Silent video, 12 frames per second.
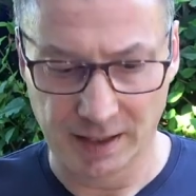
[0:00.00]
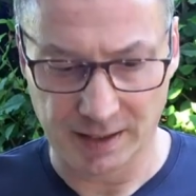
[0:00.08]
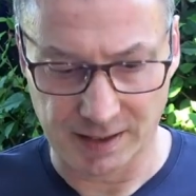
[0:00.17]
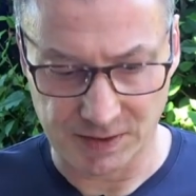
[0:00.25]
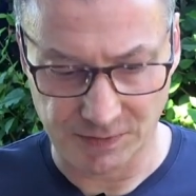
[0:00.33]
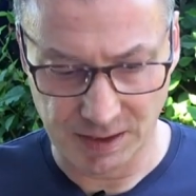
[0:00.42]

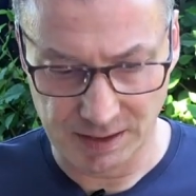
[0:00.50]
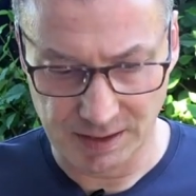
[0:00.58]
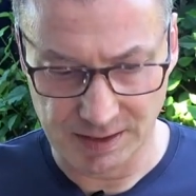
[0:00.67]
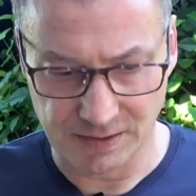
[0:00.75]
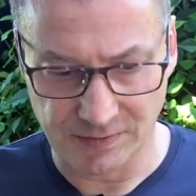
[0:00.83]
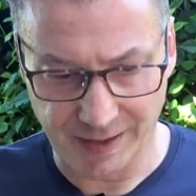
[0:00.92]
dass wir in
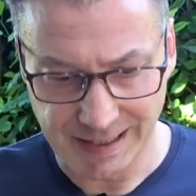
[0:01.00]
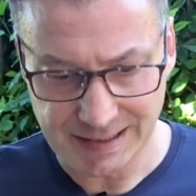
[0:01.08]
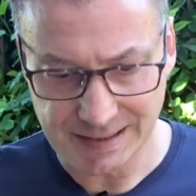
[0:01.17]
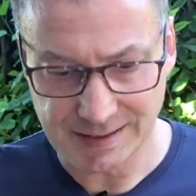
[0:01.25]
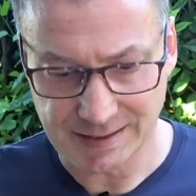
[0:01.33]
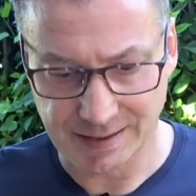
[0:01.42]
diesen
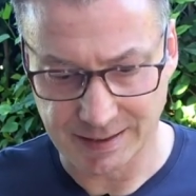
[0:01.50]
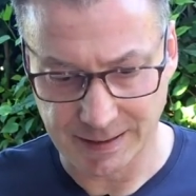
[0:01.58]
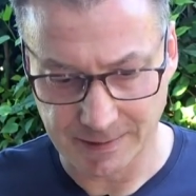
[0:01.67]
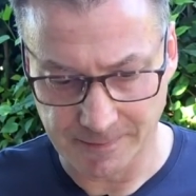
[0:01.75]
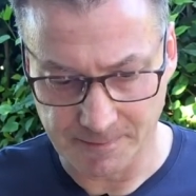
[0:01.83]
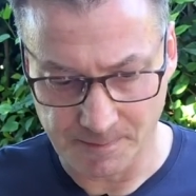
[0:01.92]
weißen
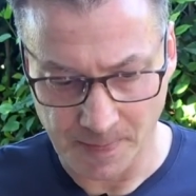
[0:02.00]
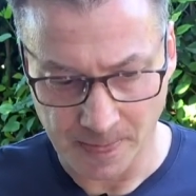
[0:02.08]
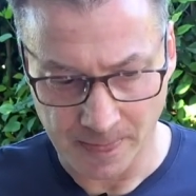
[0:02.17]
Zeiten